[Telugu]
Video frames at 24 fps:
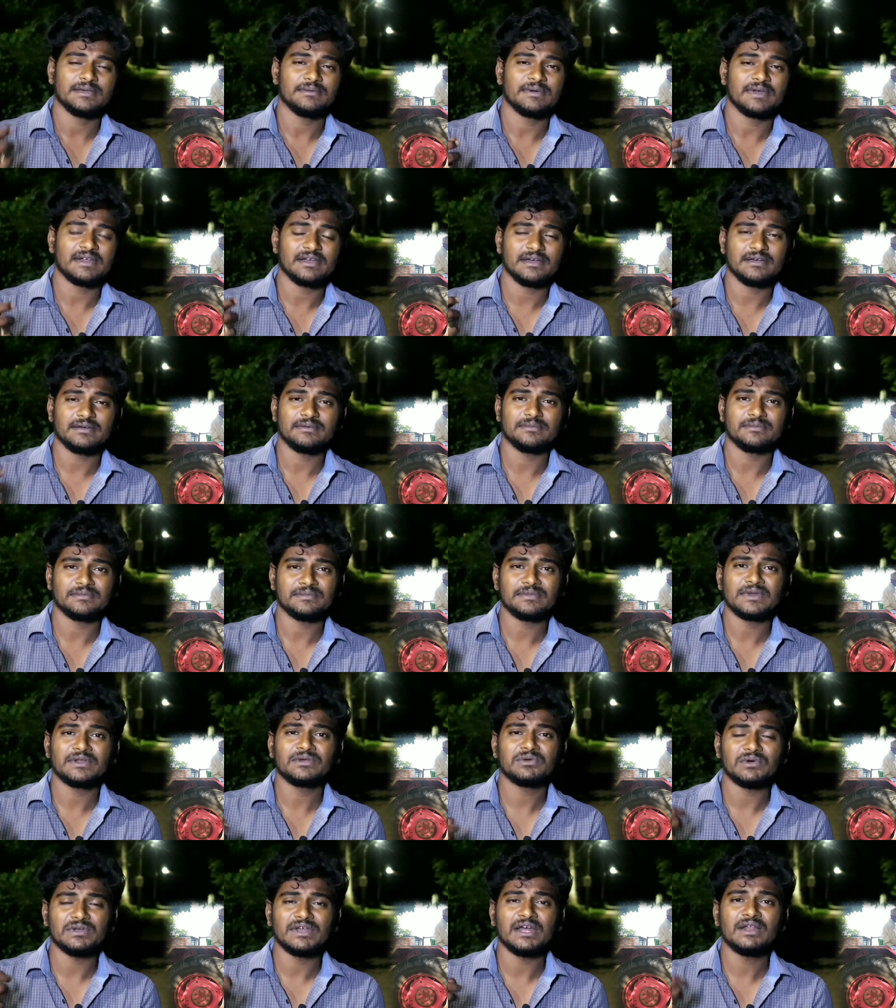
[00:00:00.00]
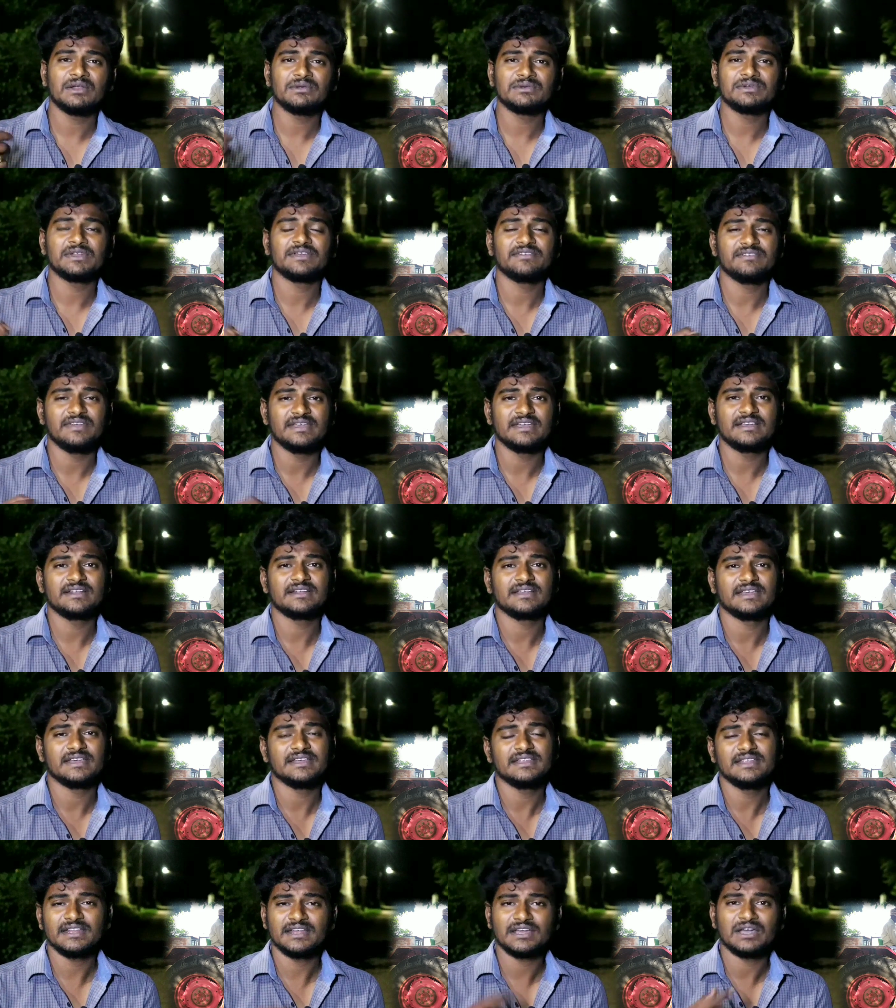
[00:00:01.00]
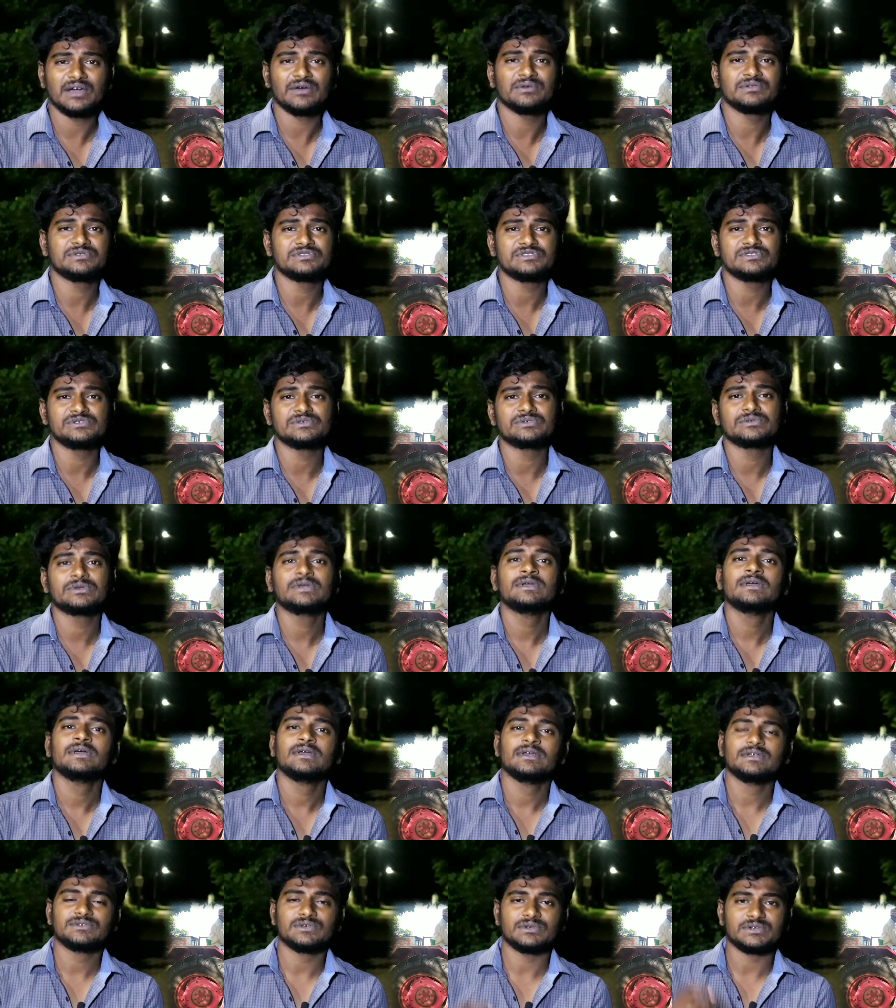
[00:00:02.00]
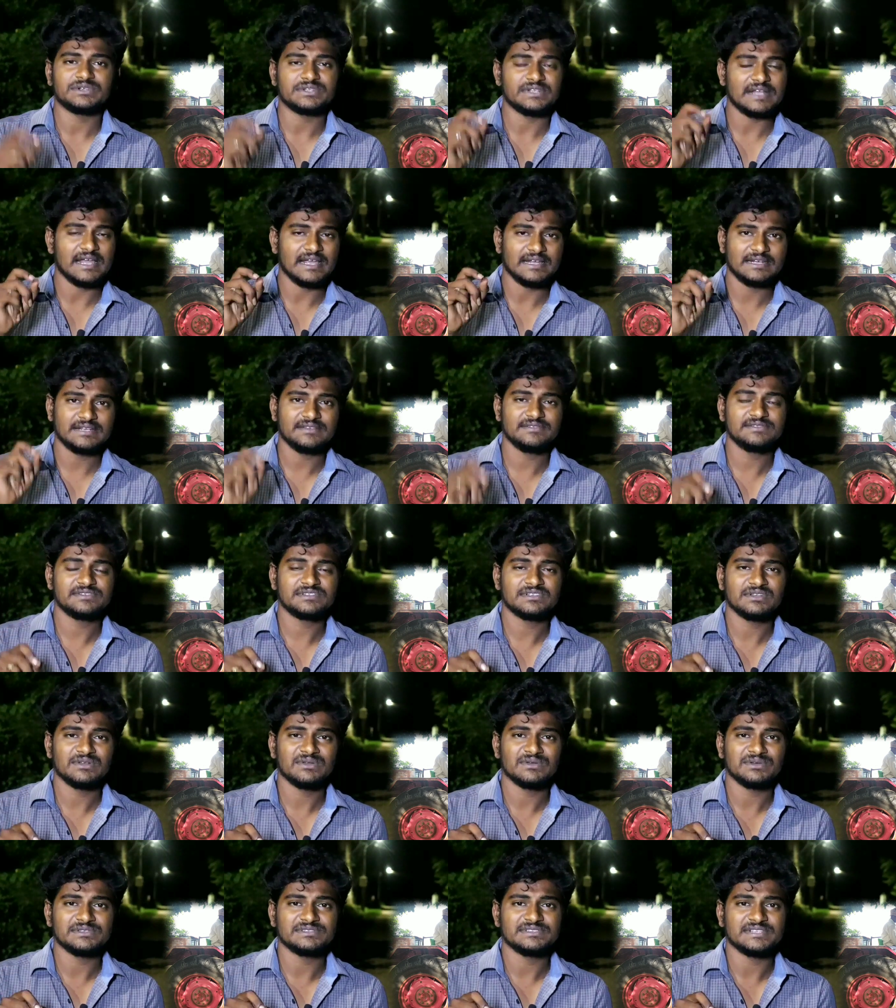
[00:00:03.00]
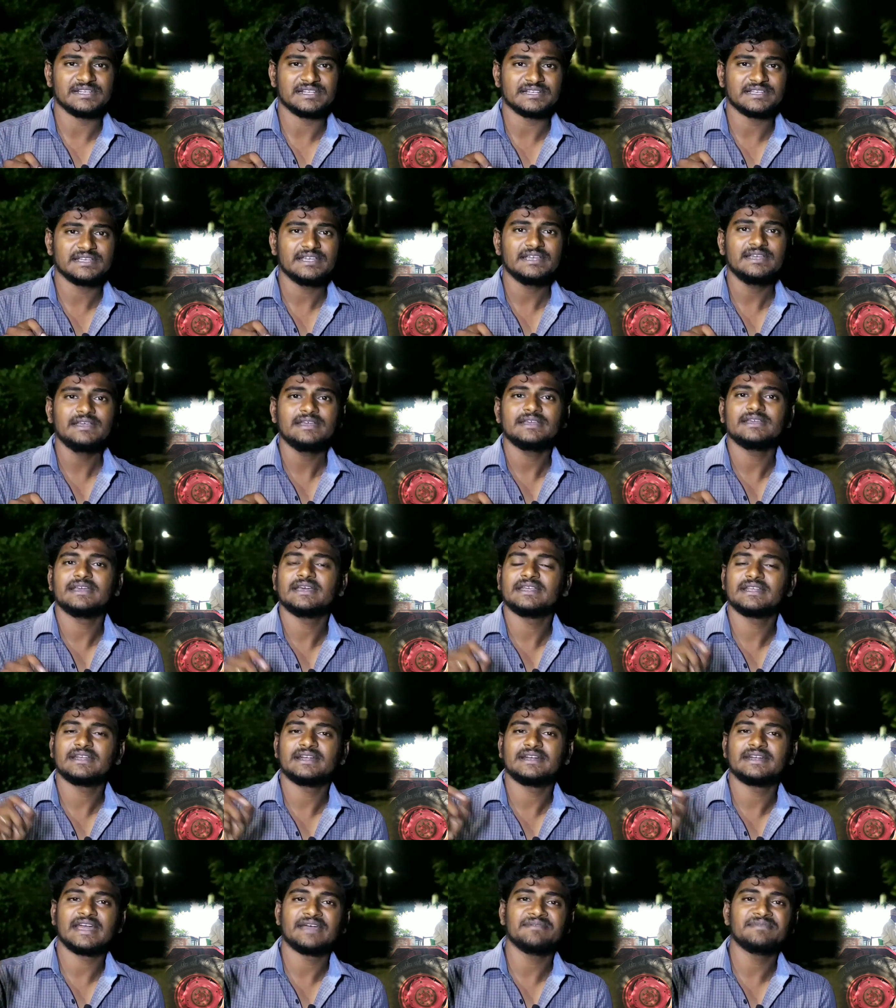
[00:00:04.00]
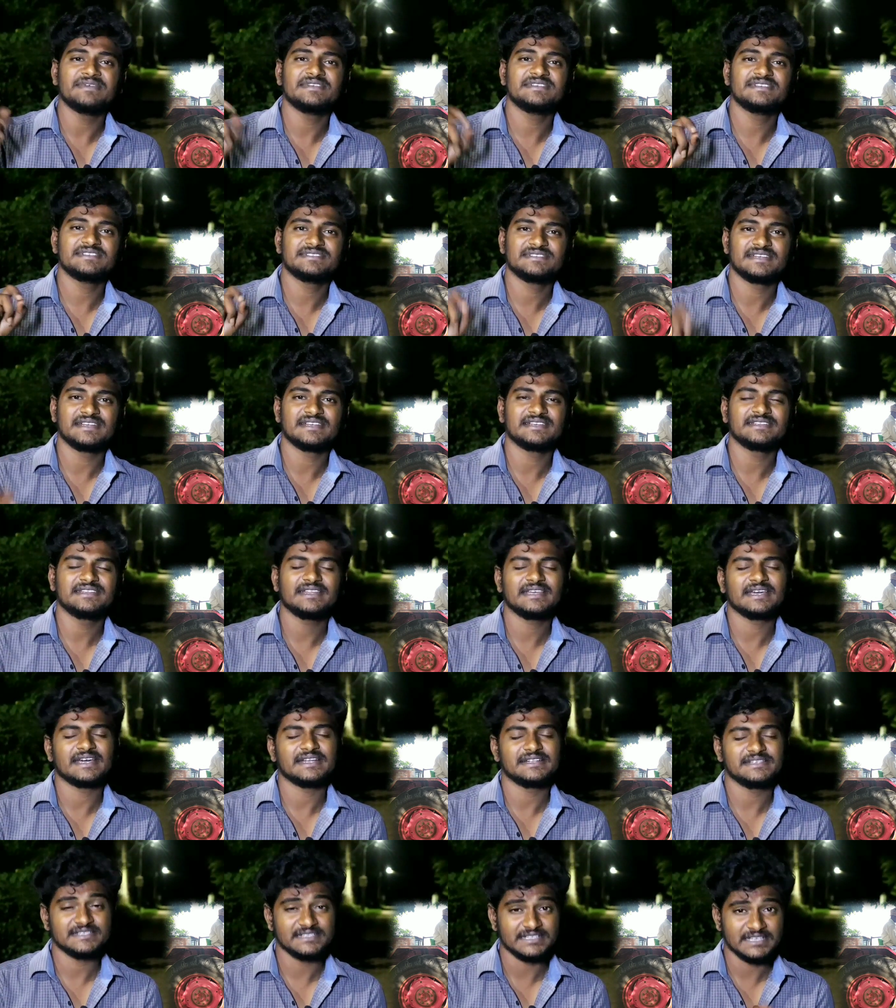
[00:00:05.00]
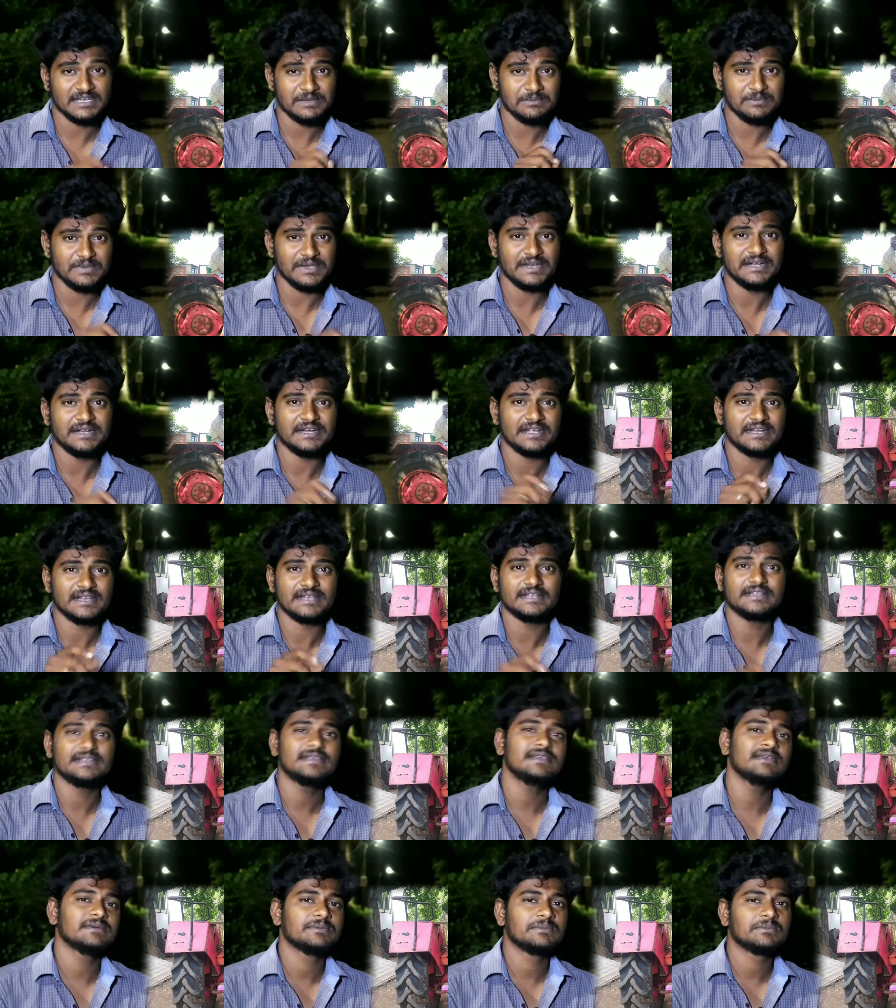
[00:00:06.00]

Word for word: మన మనం కొనాలనుకునే వెహికల్ ఏదైనా కావచ్చు సో ట్రాక్టర్ విషయంలోకి వచ్చేసరికి ఏదైనా డ్యామేజెస్ జరిగితే ఖచ్చితంగా పెయింట్ అనేది